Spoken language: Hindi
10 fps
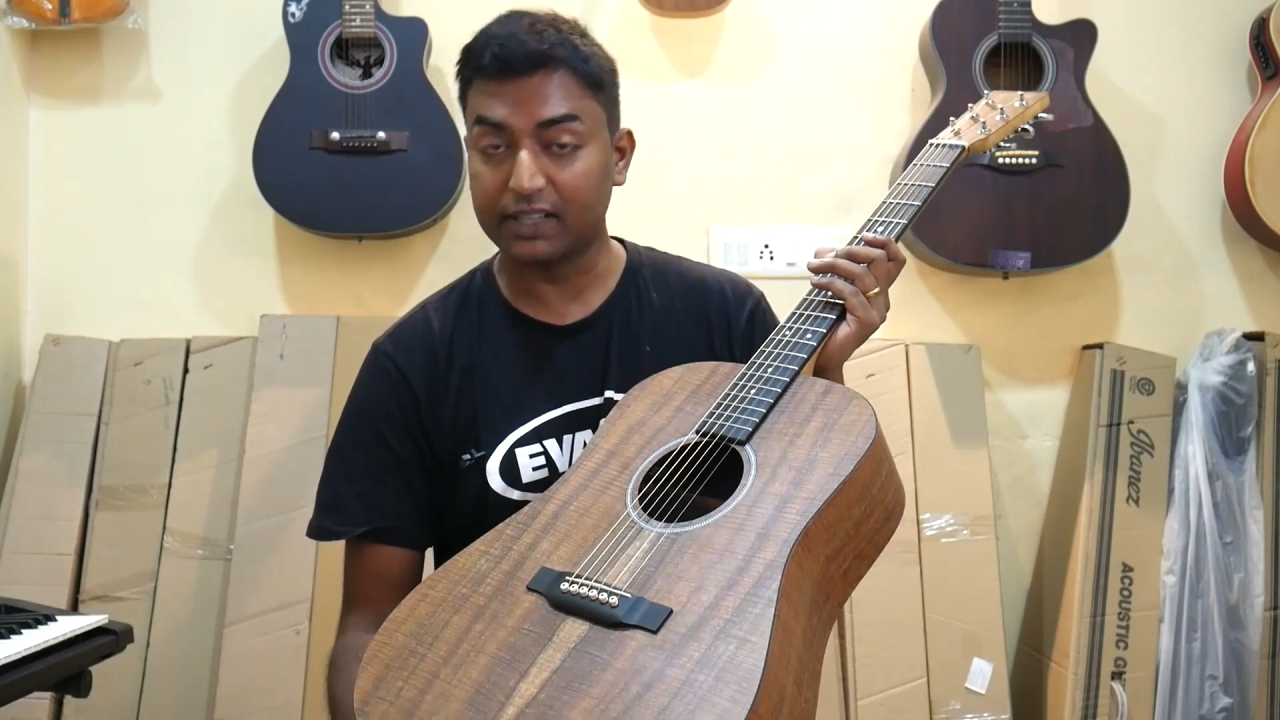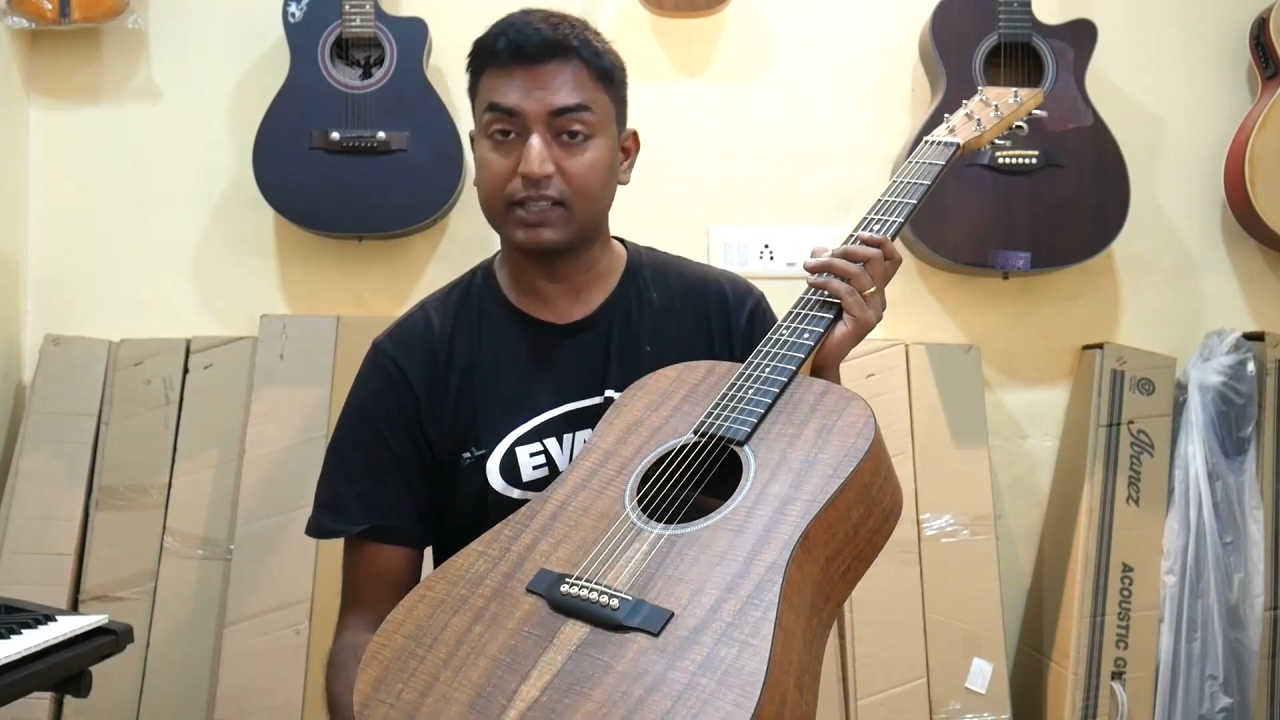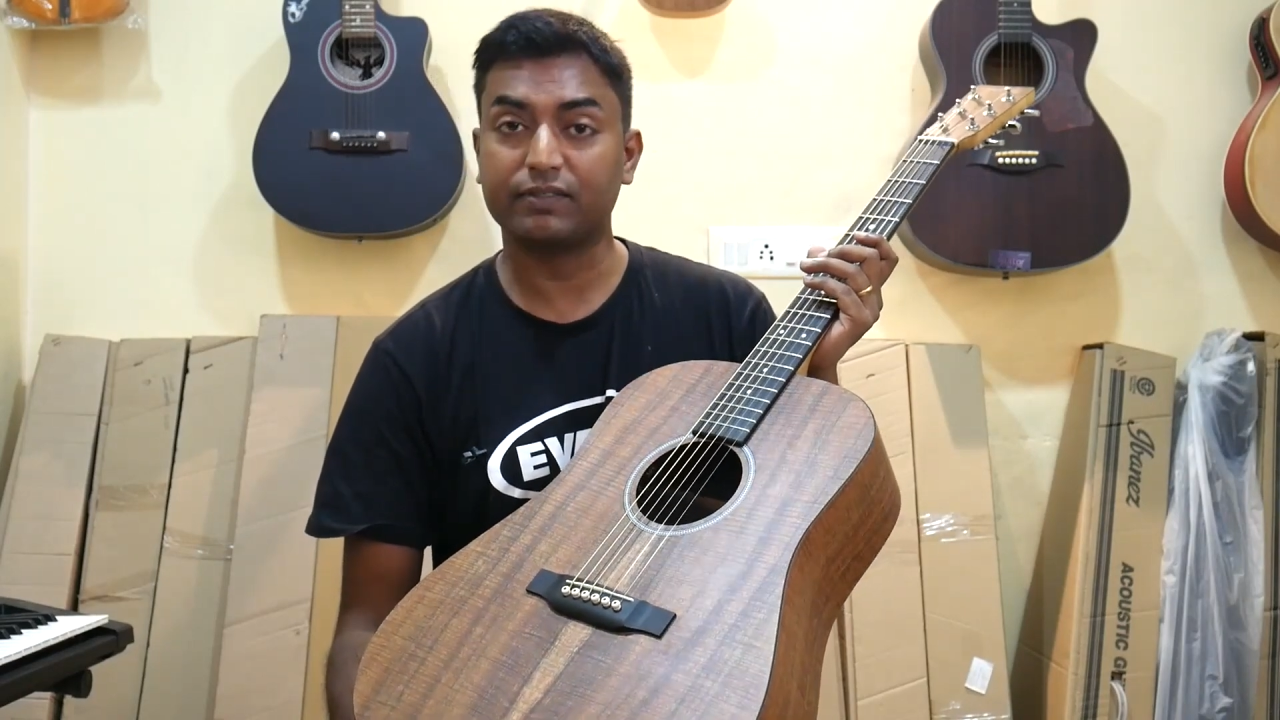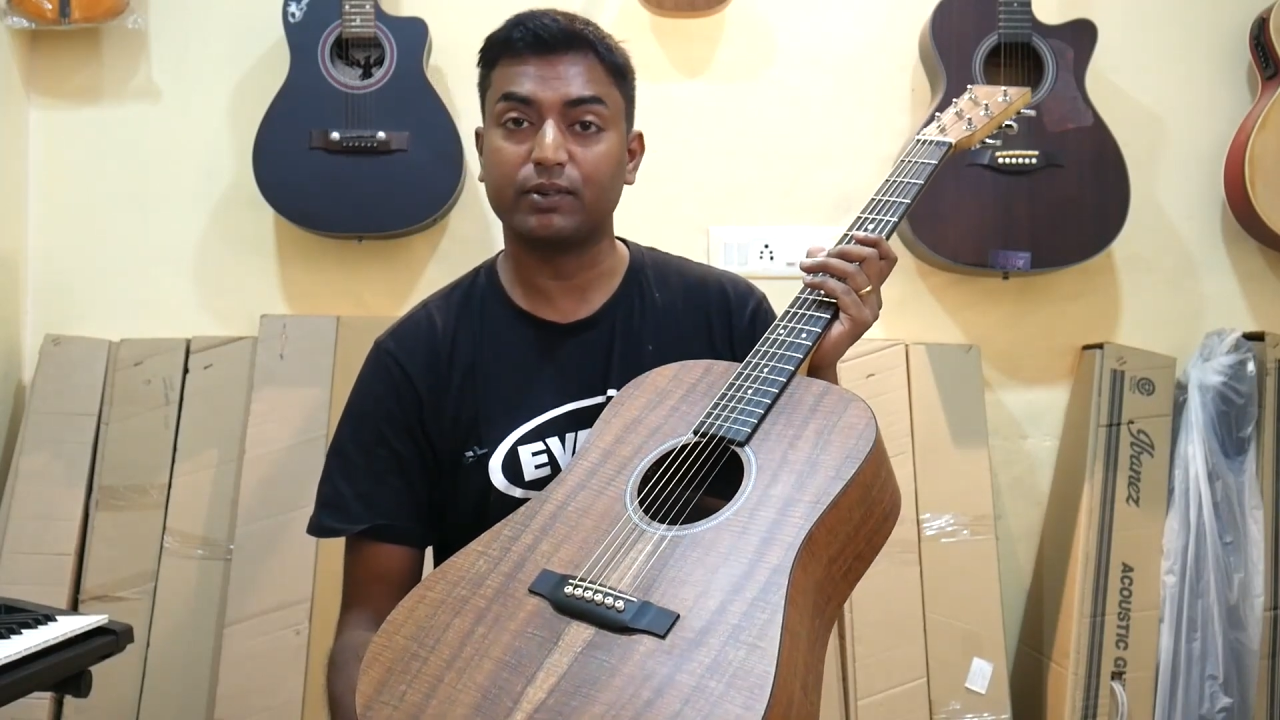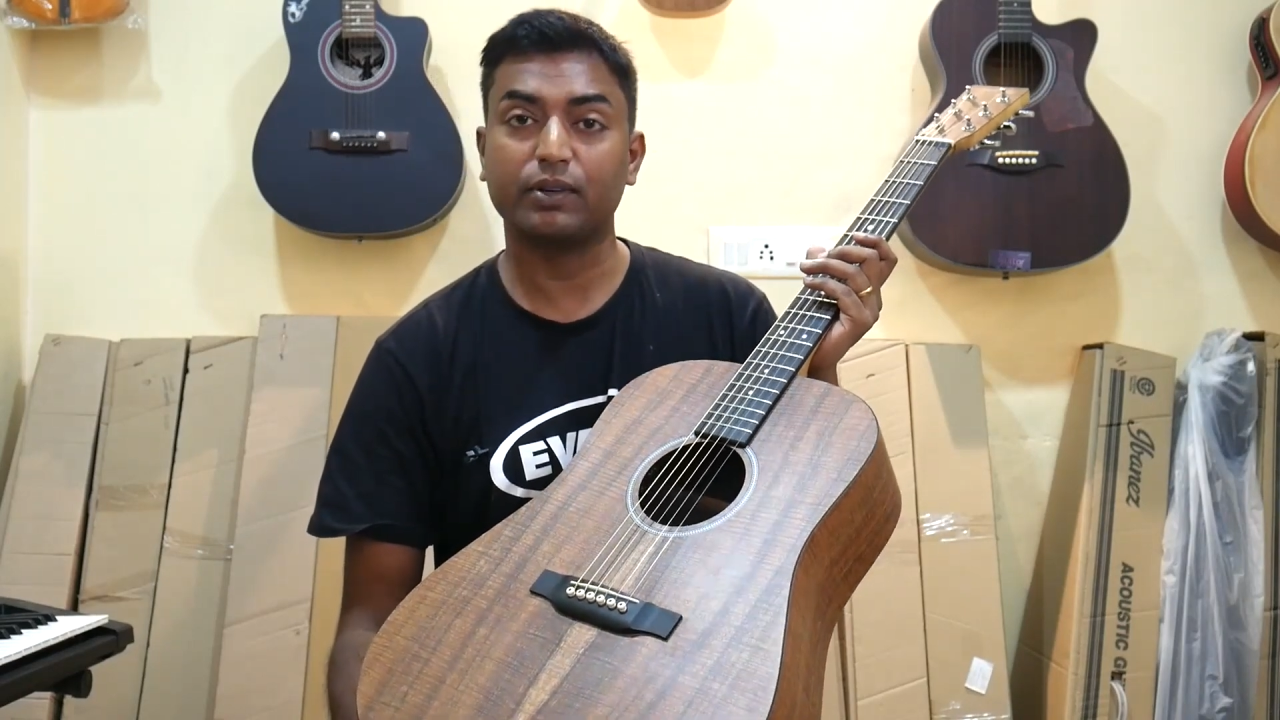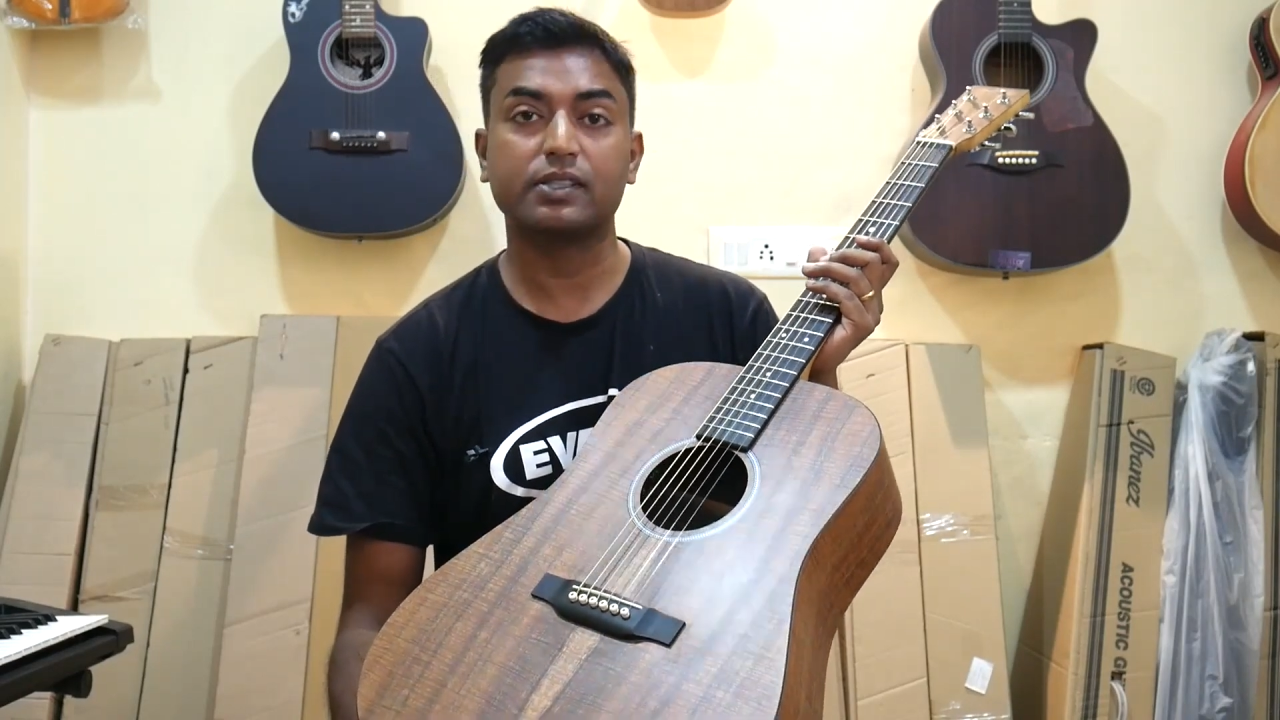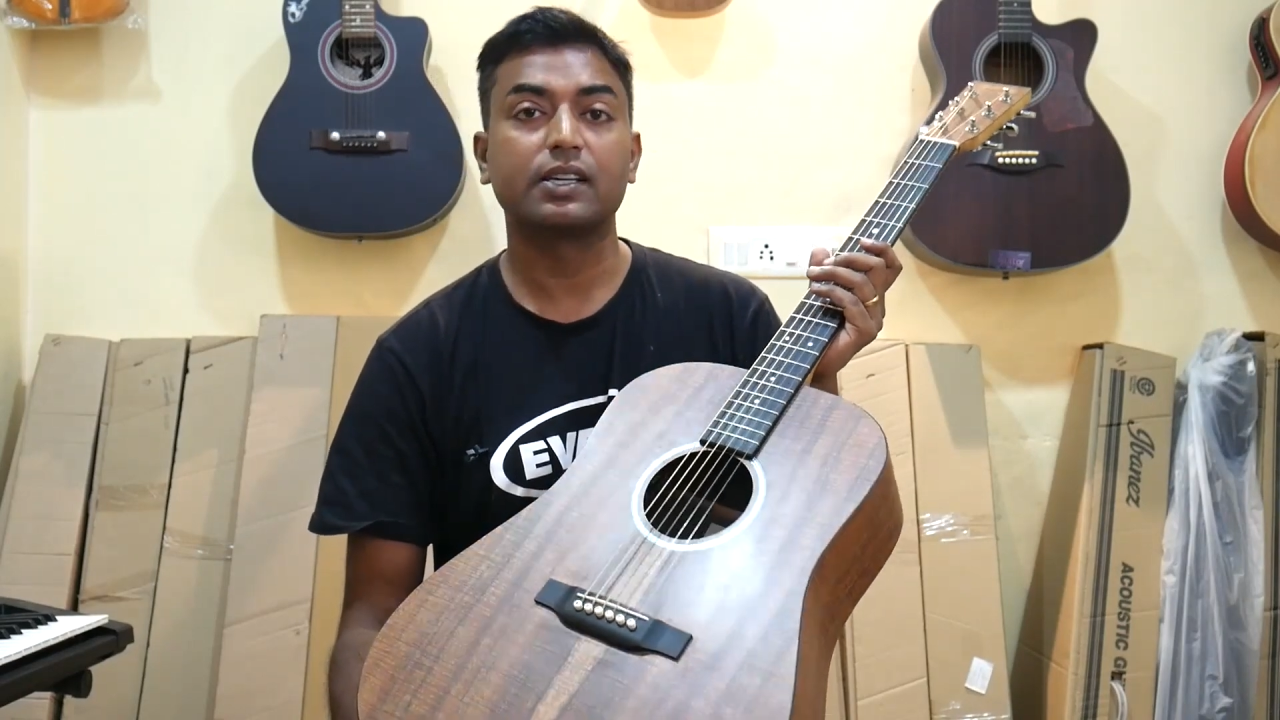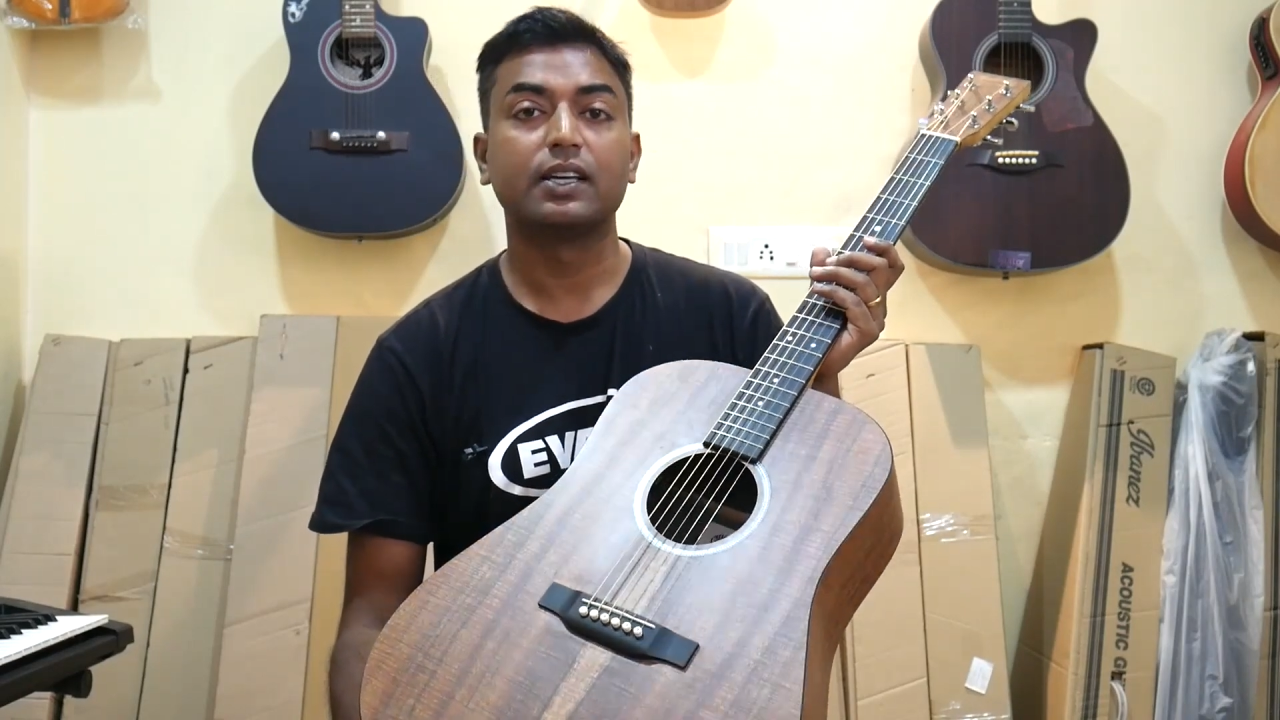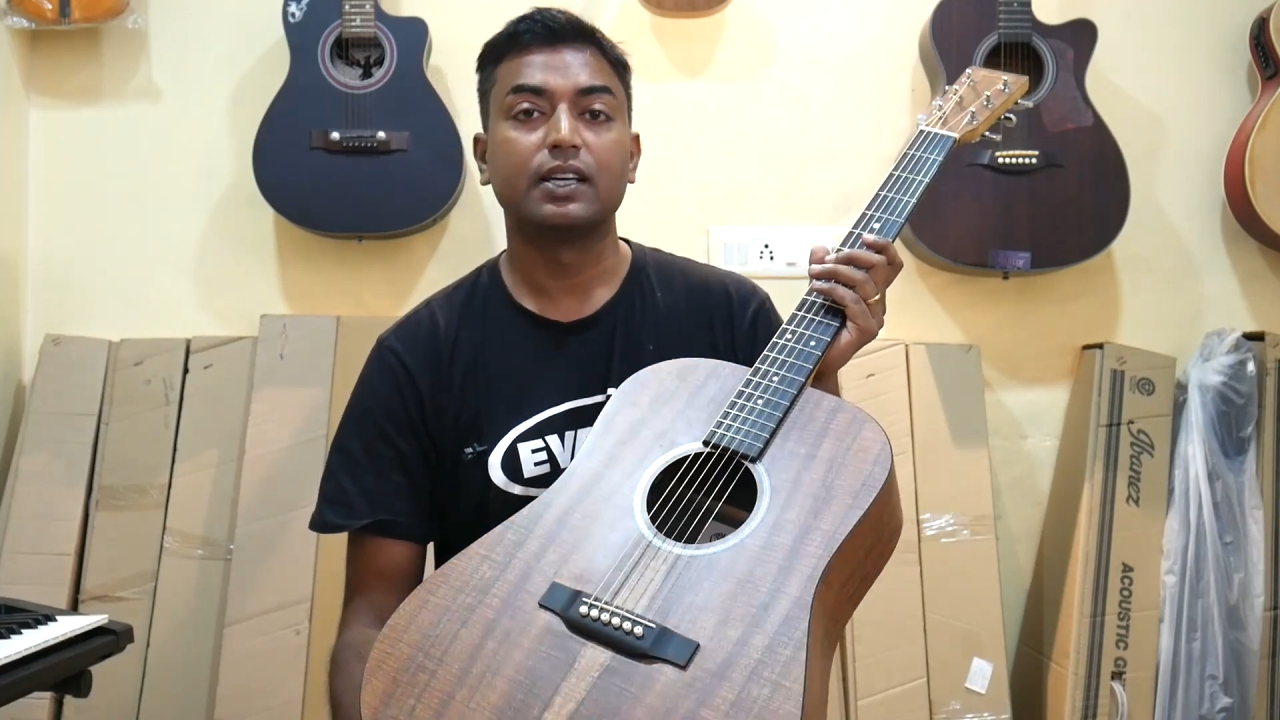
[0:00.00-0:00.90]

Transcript: एनी फ्लॉज